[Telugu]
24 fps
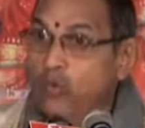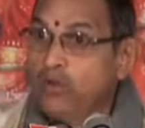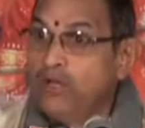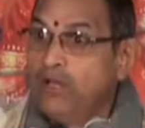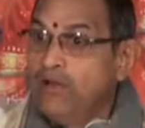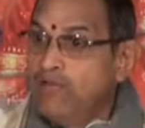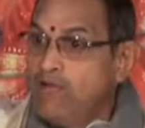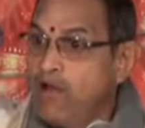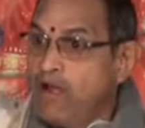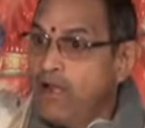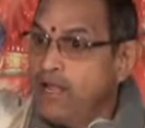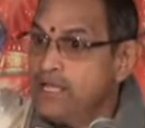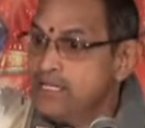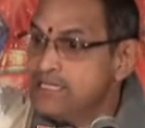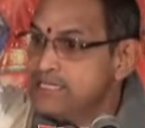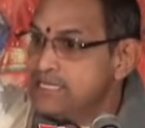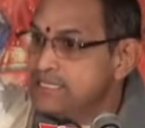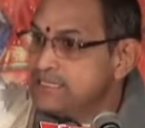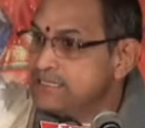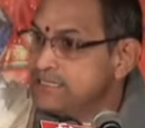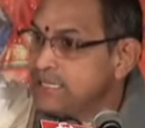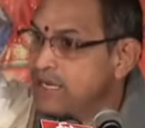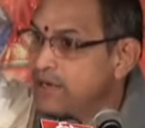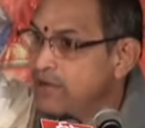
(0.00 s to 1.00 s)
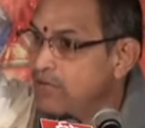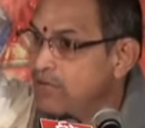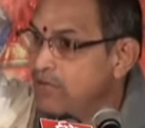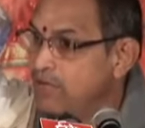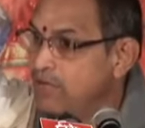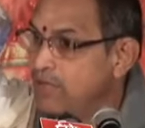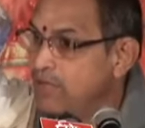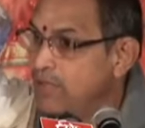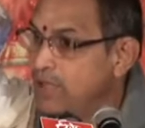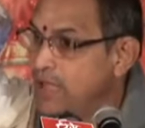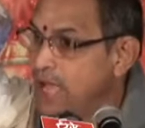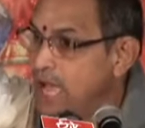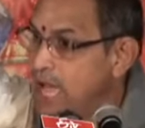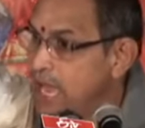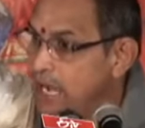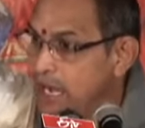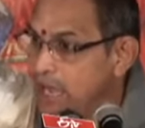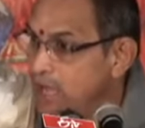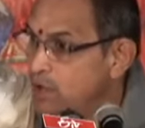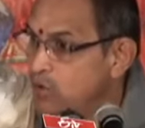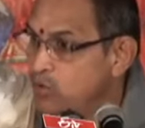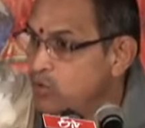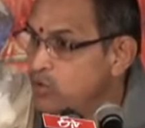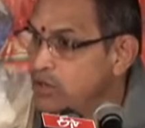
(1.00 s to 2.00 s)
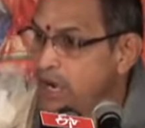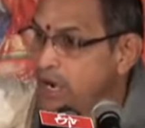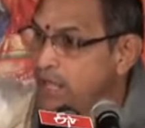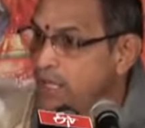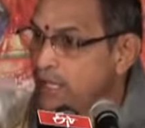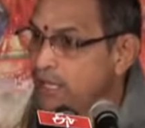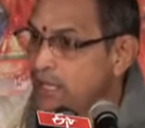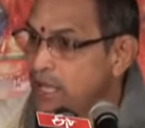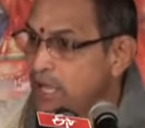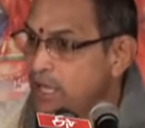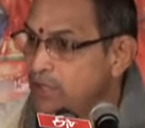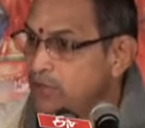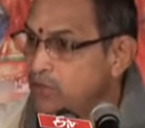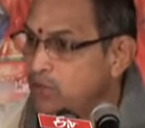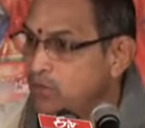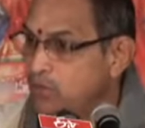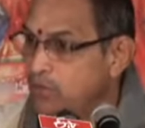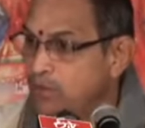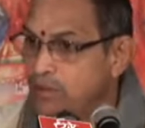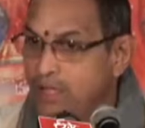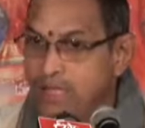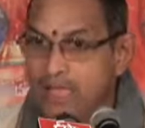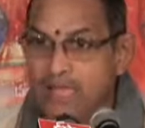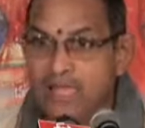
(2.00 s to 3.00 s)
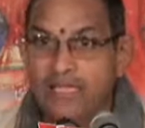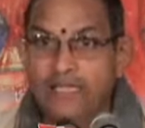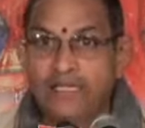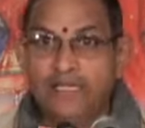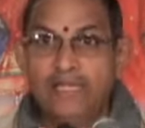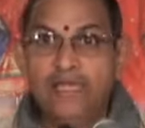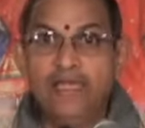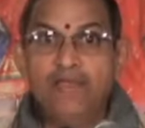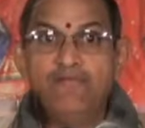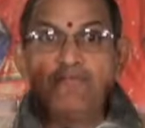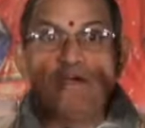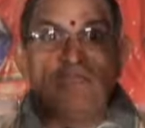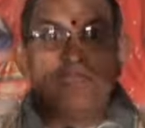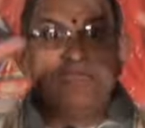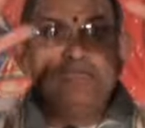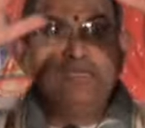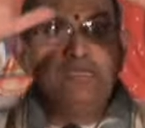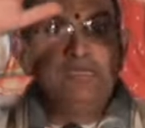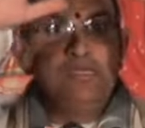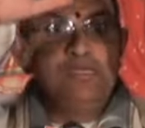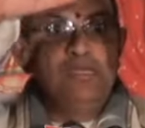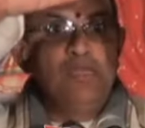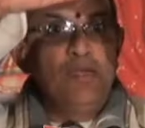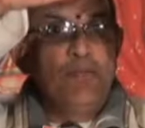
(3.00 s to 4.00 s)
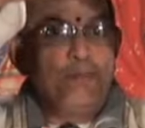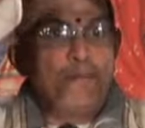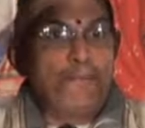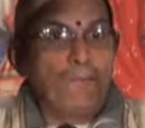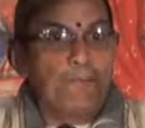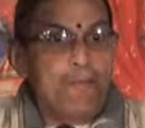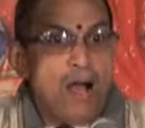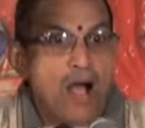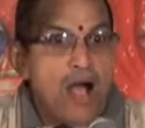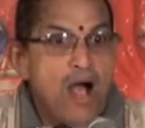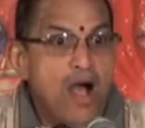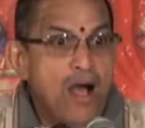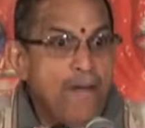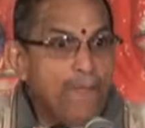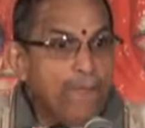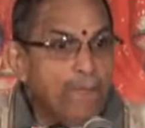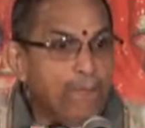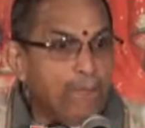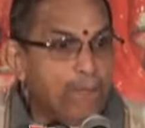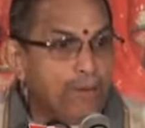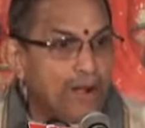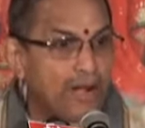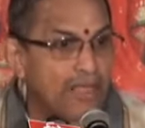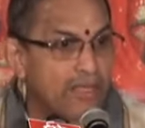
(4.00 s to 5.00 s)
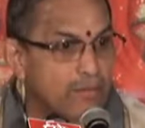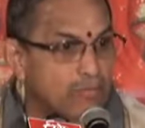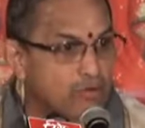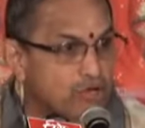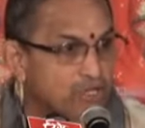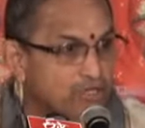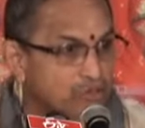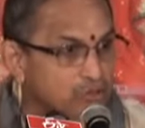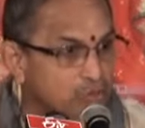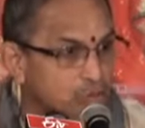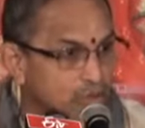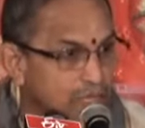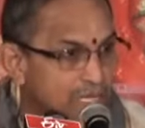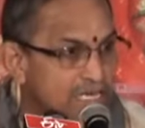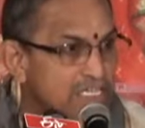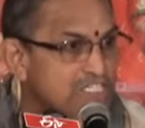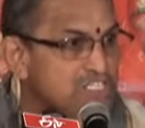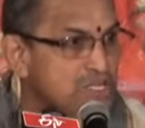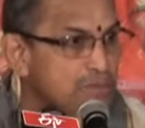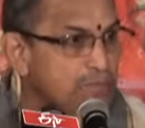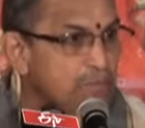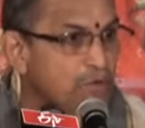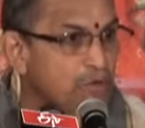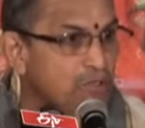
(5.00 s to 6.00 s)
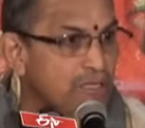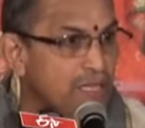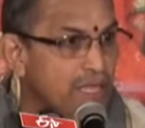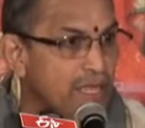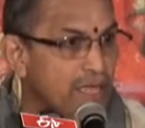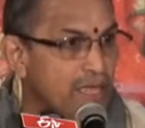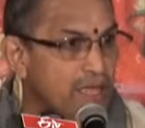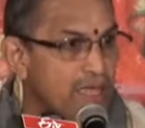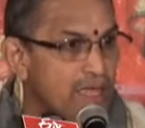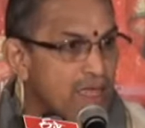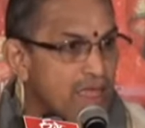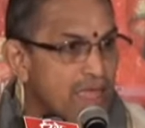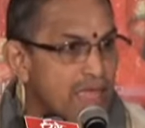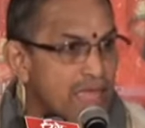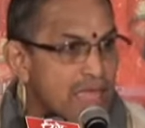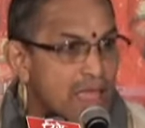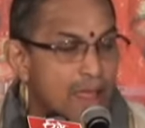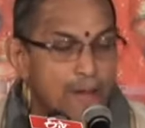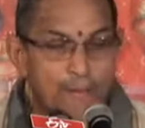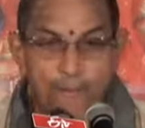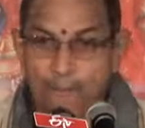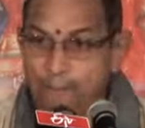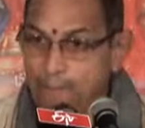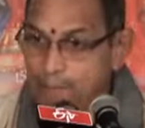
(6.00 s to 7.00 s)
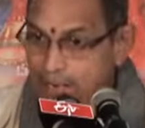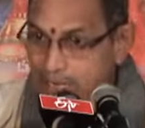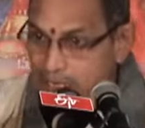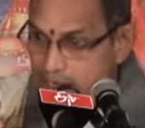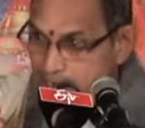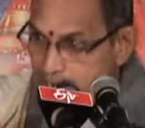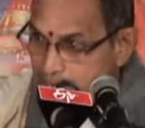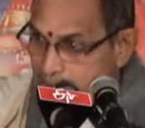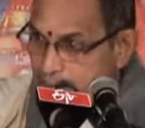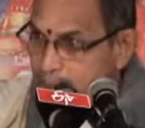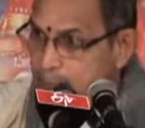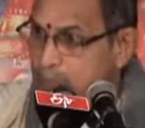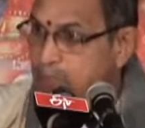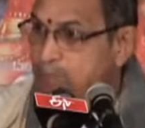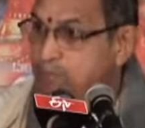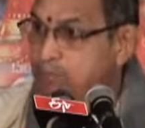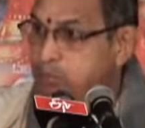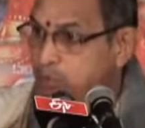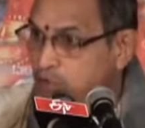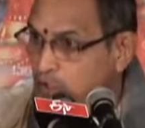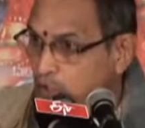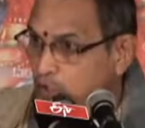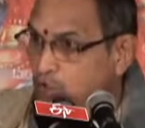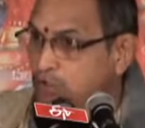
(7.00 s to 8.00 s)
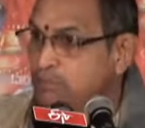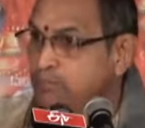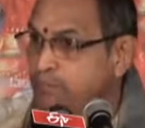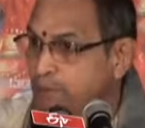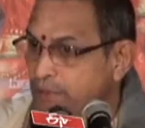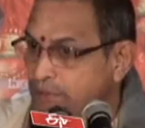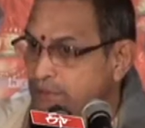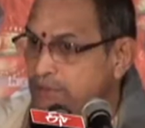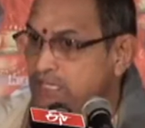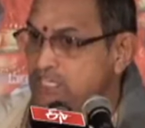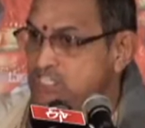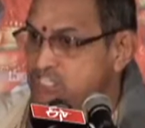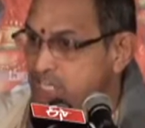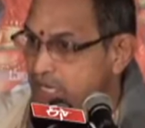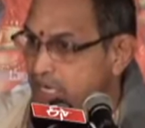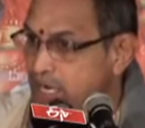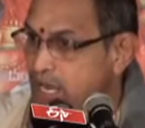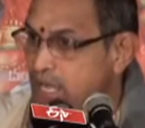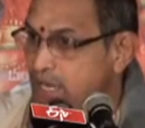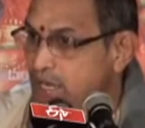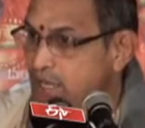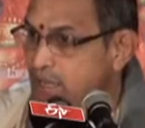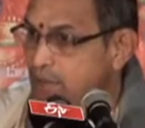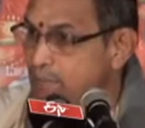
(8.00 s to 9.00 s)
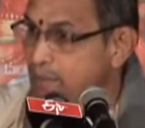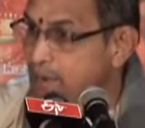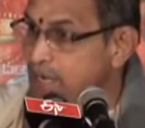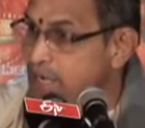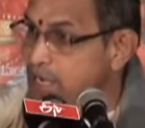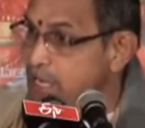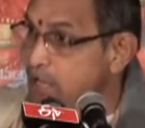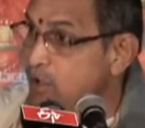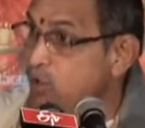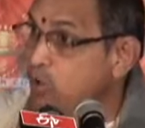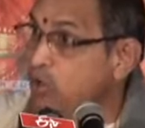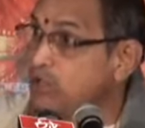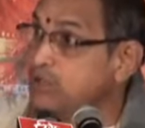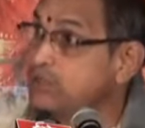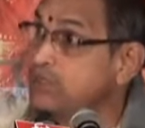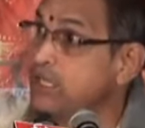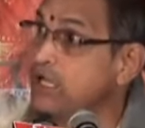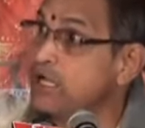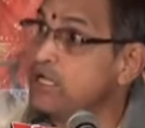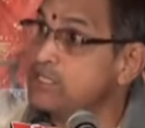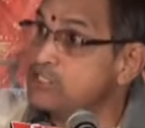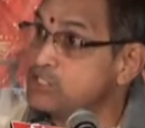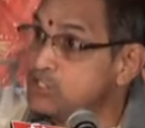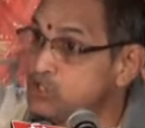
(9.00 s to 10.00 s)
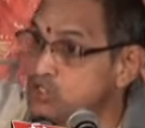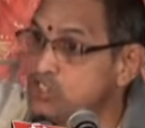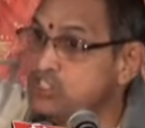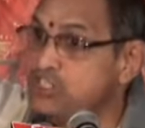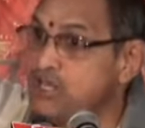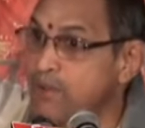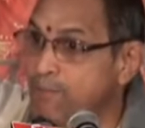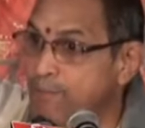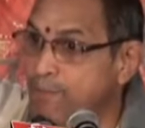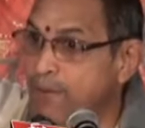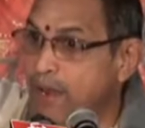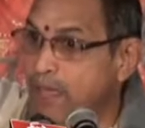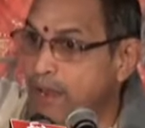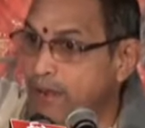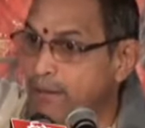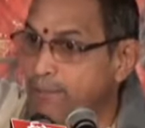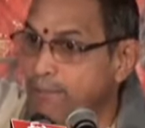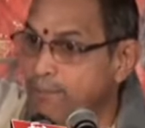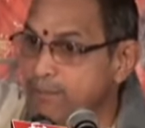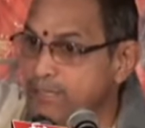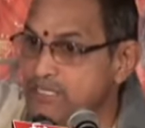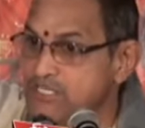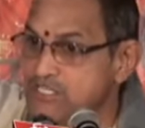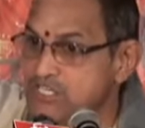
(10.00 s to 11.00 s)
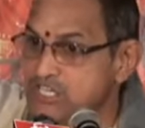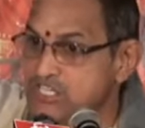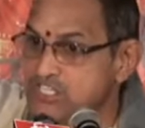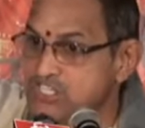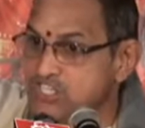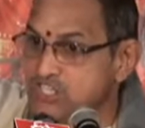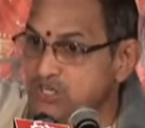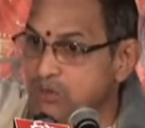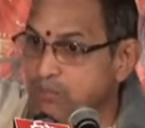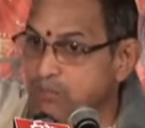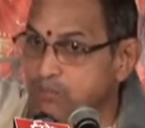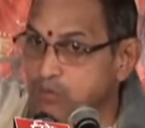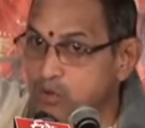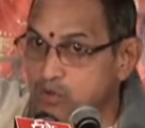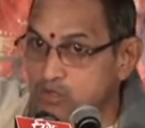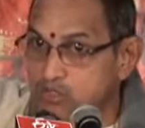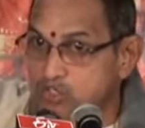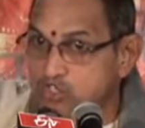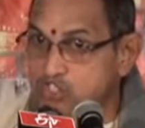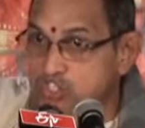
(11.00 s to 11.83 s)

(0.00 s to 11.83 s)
ఉన్నవాడు ఏం చేస్తాడు అలా ఉండడం కాదు ఇవన్నీ మహాప్రళయమునందు కలిసిపోతే మళ్ళీ పునరుత్పత్తి చేయడానికి మళ్ళీ కొత్తగా సృష్టి ప్రారంభం చేసినప్పుడు